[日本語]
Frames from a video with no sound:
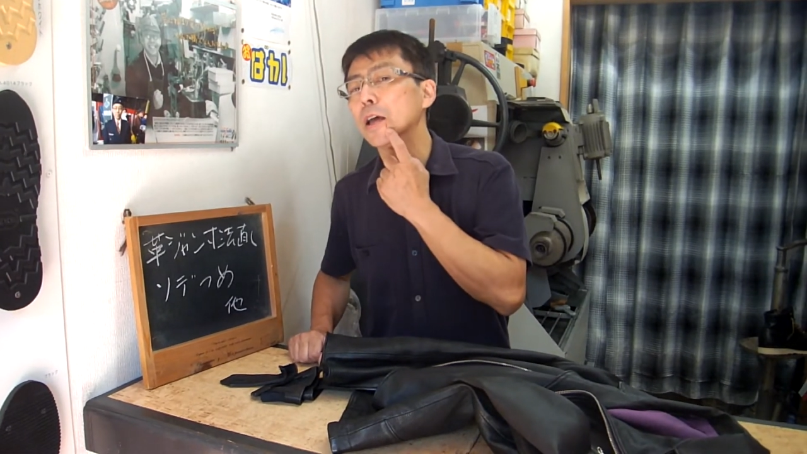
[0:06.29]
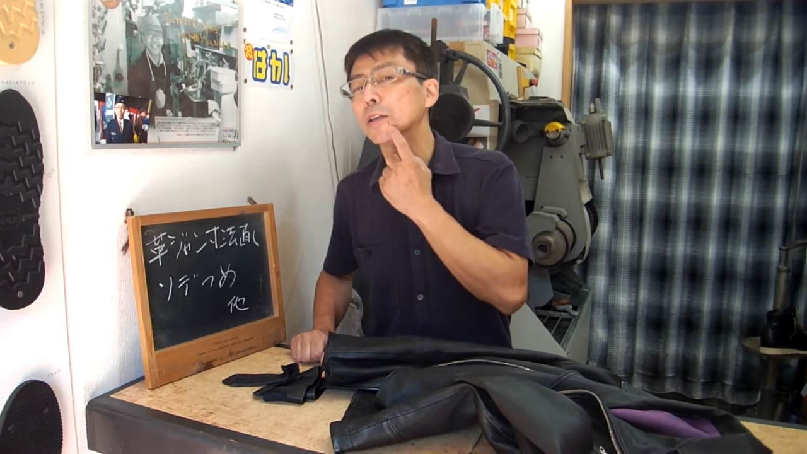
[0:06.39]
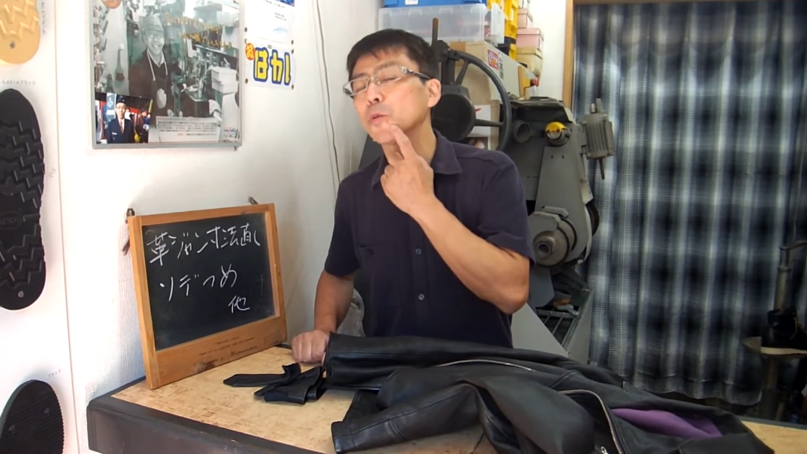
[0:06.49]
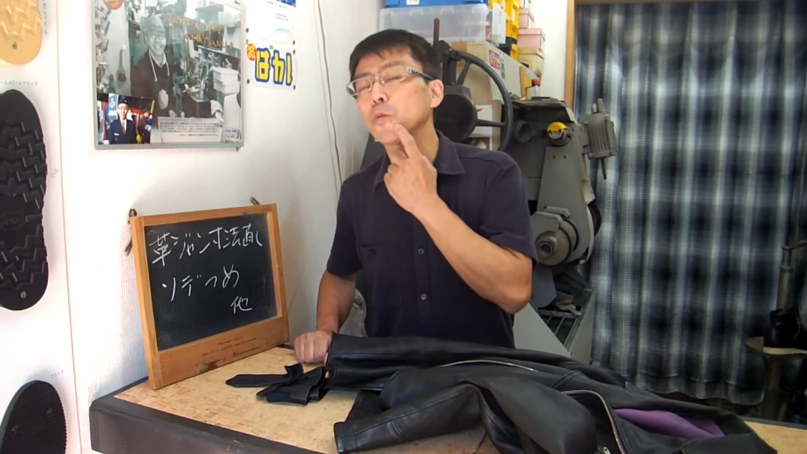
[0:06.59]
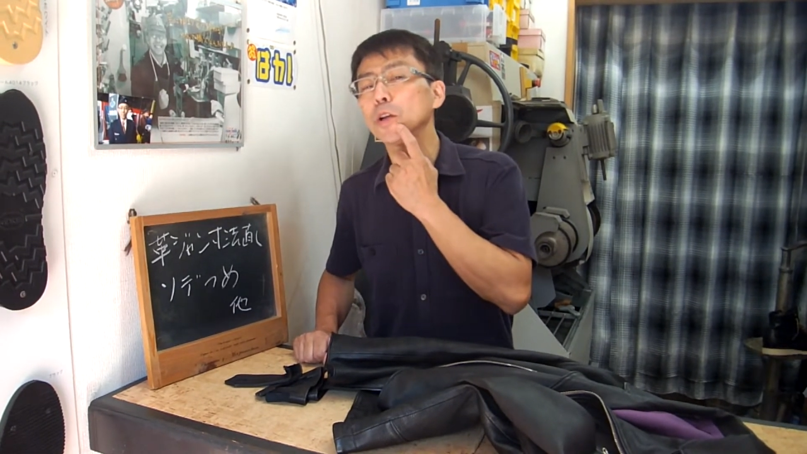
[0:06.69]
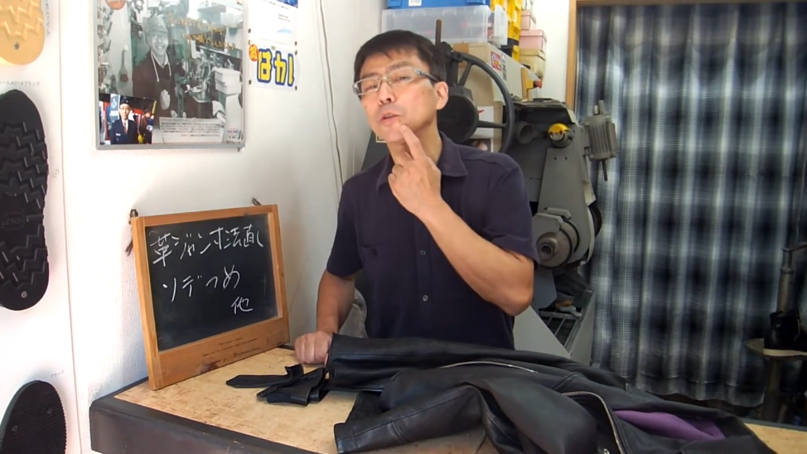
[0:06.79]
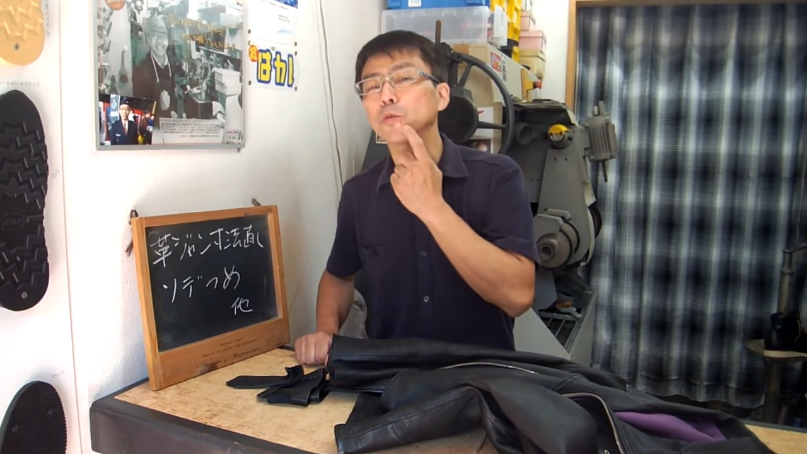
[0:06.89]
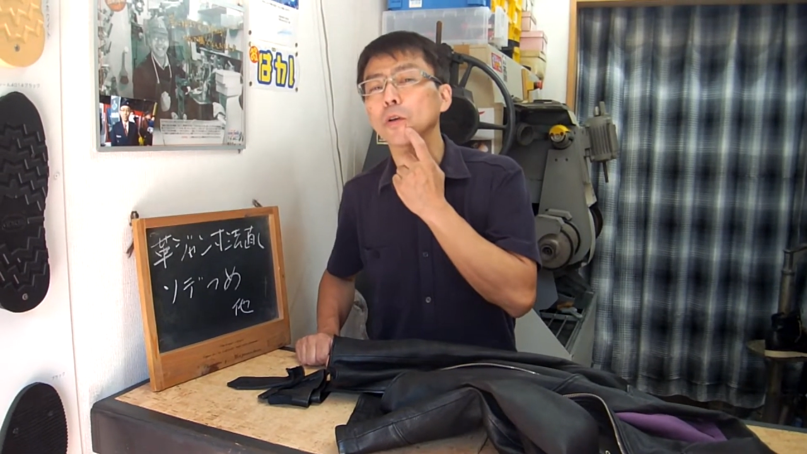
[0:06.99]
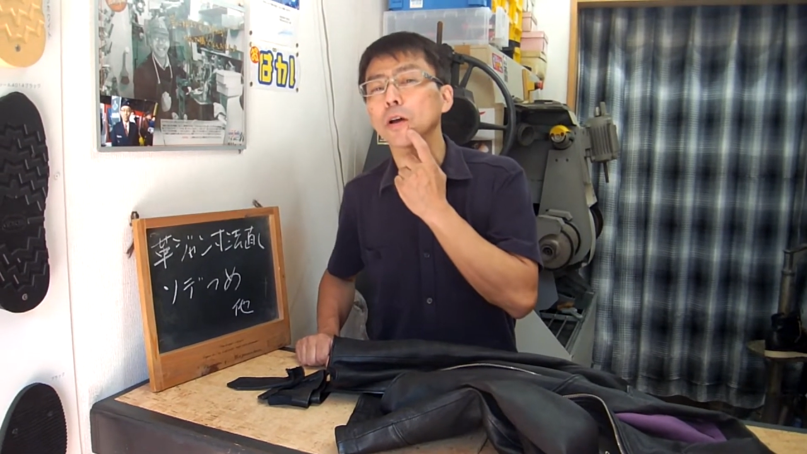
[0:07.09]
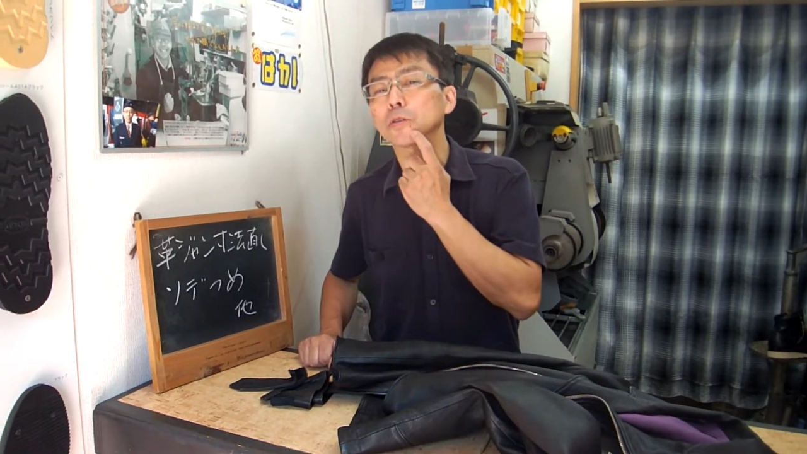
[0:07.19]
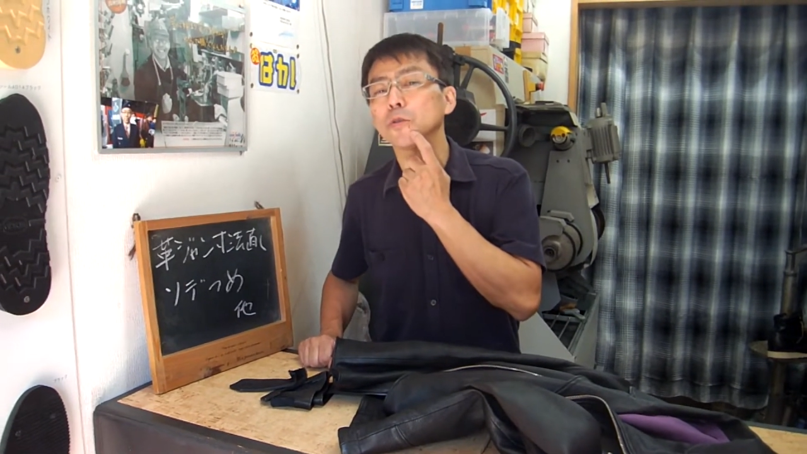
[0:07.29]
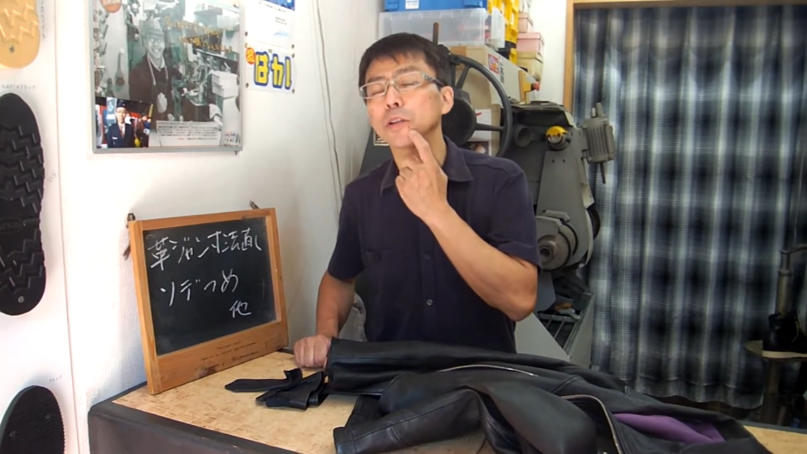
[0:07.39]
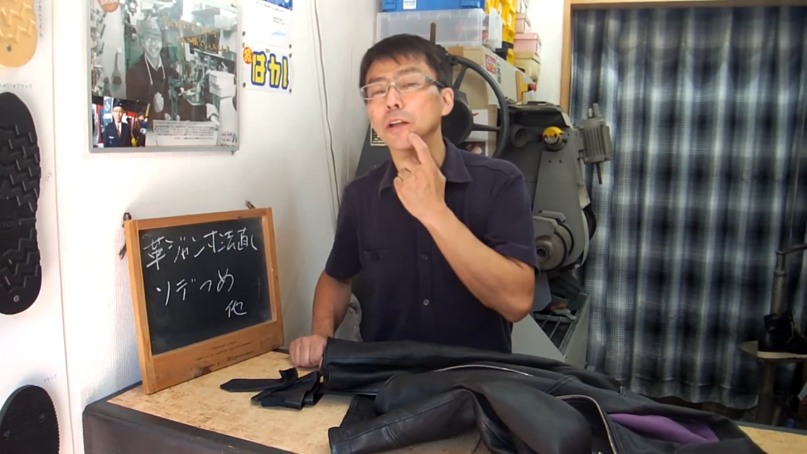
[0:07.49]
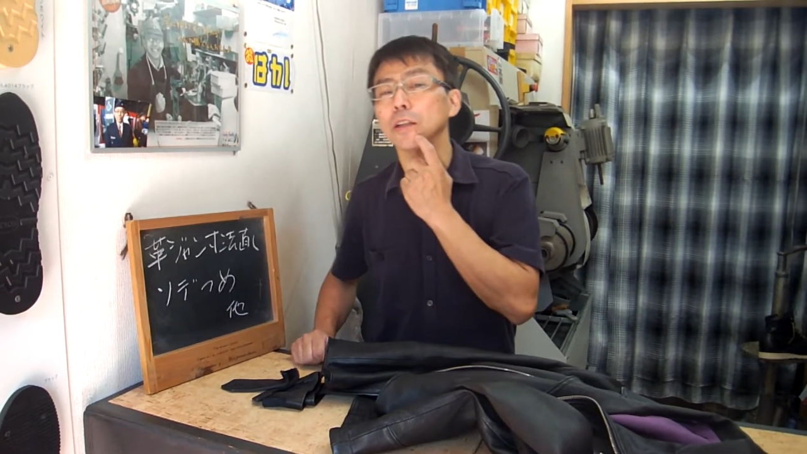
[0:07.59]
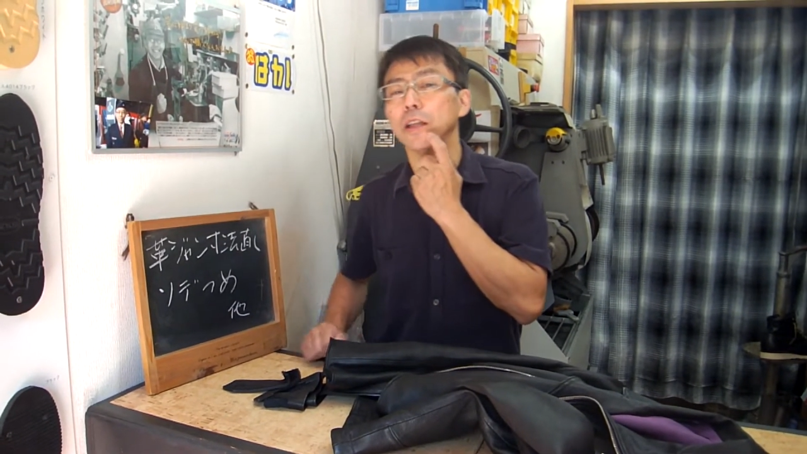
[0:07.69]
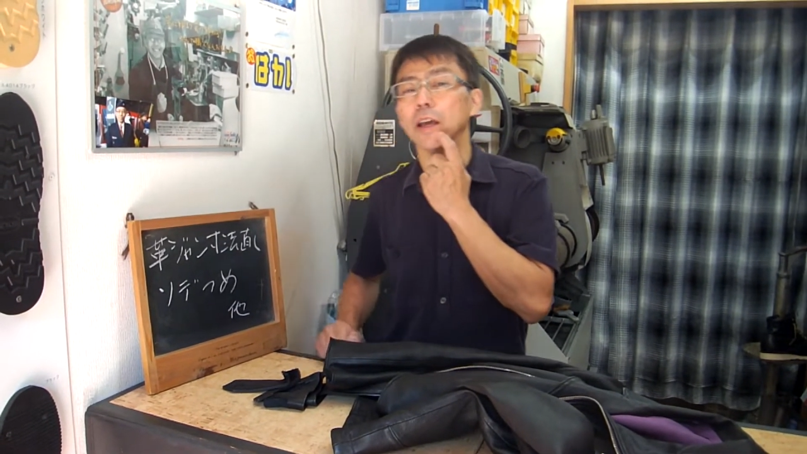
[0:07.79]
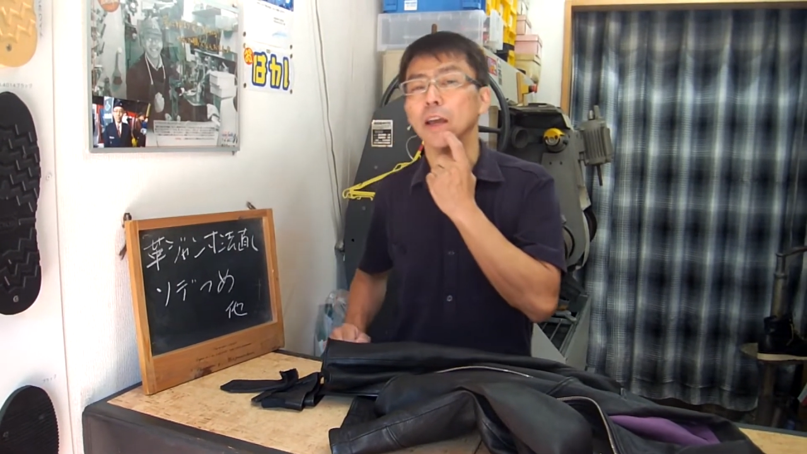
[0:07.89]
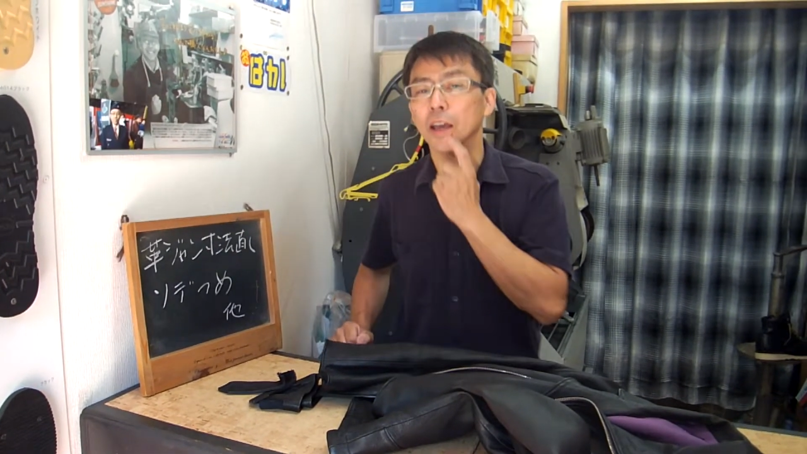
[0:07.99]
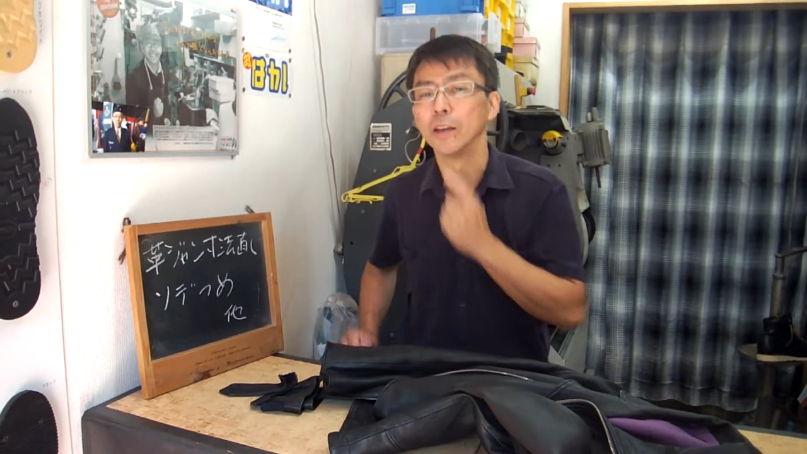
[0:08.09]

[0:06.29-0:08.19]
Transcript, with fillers: えー、チョコレートとか醤油じゃないんで、